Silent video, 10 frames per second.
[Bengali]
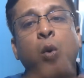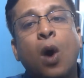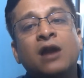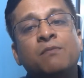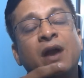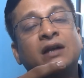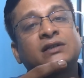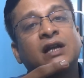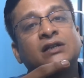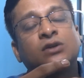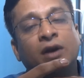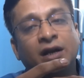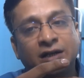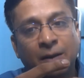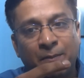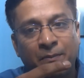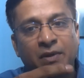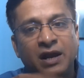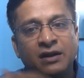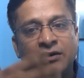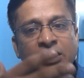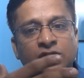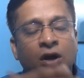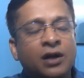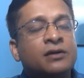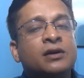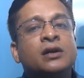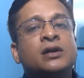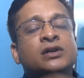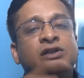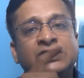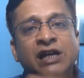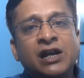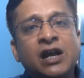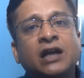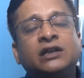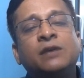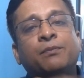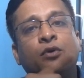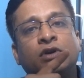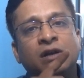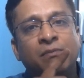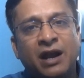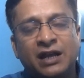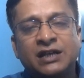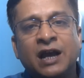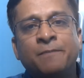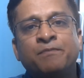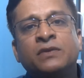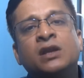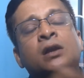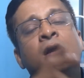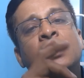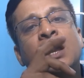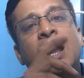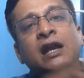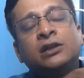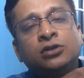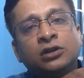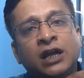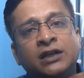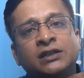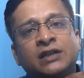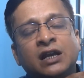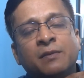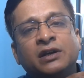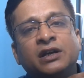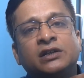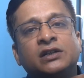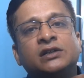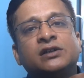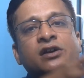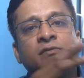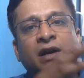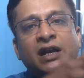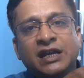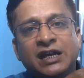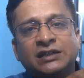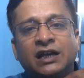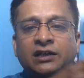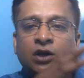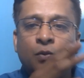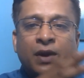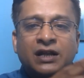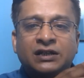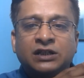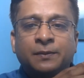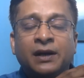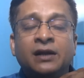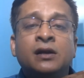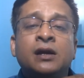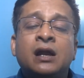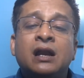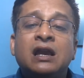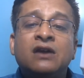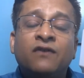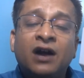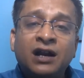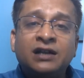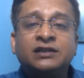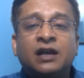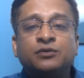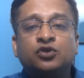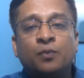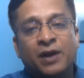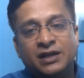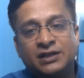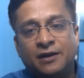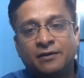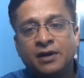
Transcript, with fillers: হোয়াইট ব্লাড সেলস অনেকটা ইনক্রিজ হয় সিএর একটি প্রোটিন বেড়ে যায় এরিথ্রোসাইটিস সেডিমেন্টেশন রেট মানে ইএসআরটাও e বেড়ে যেতে পারে লিভার এনজাইমসও বেড়ে যায়